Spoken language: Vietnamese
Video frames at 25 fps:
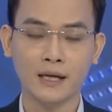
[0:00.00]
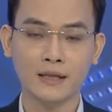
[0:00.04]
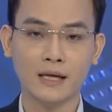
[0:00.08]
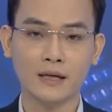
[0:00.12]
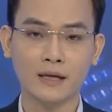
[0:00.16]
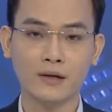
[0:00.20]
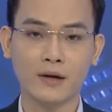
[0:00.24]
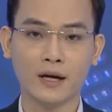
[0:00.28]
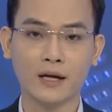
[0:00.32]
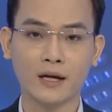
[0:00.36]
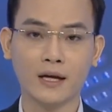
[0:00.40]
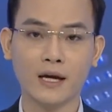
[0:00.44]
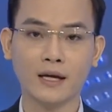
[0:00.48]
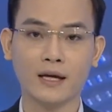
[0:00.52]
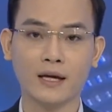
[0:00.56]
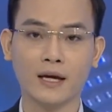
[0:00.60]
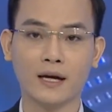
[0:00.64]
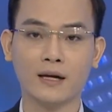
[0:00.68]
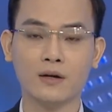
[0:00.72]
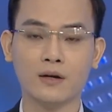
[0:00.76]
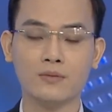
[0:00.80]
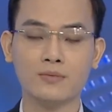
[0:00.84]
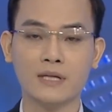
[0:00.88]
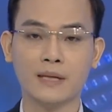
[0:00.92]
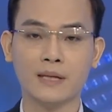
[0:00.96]
giai đoạn
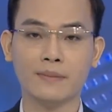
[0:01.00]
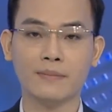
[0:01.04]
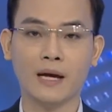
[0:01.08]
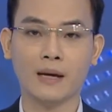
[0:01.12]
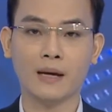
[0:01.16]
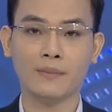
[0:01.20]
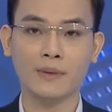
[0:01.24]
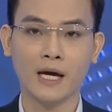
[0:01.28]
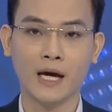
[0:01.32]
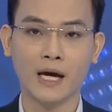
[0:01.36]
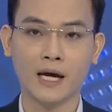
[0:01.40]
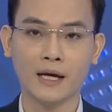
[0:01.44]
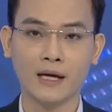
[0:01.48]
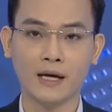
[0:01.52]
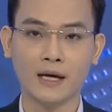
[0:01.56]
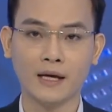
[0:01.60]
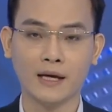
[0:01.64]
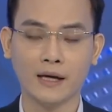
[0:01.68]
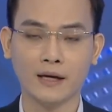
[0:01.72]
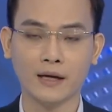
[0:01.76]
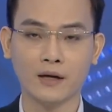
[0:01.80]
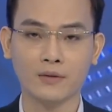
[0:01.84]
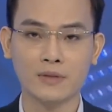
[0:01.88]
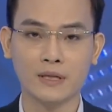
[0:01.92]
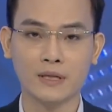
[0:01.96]

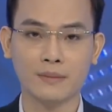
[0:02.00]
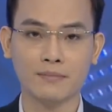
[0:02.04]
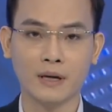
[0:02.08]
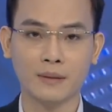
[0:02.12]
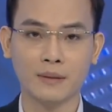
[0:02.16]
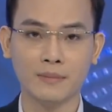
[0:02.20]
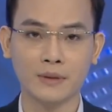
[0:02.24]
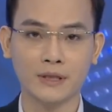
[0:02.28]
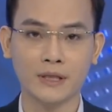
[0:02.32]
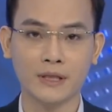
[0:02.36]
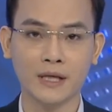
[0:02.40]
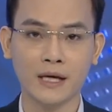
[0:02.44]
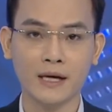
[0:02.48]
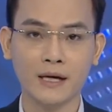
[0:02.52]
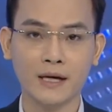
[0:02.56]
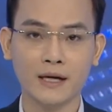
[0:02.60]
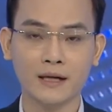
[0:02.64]
2022-2030,